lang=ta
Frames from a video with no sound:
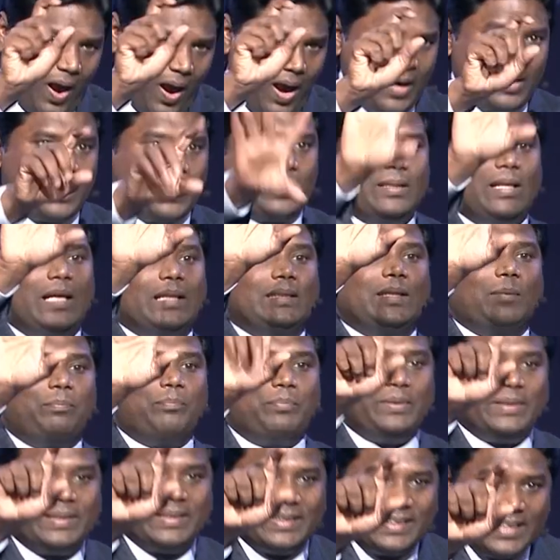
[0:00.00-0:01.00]
ஆர்டர் தான்
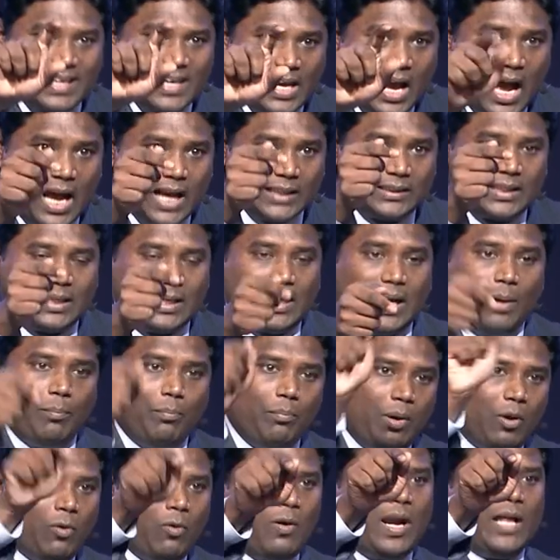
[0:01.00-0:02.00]
தப்பு அதை
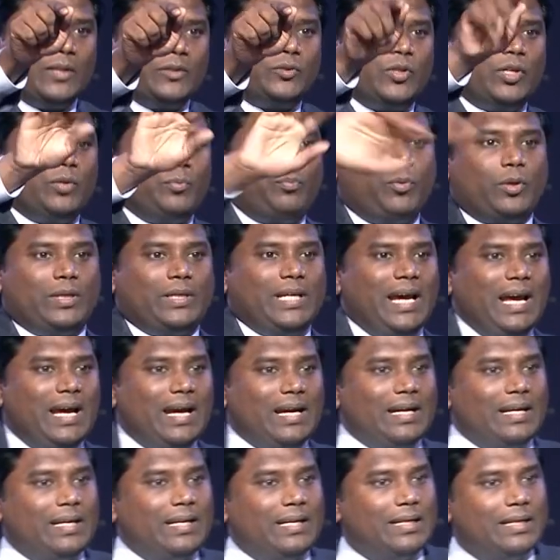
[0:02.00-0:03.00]
நம்பர் ஒன்னாக தூக்கி
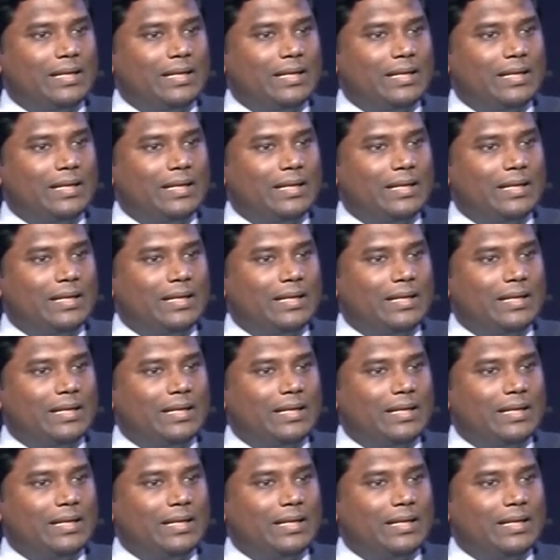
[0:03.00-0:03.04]
போட்டால்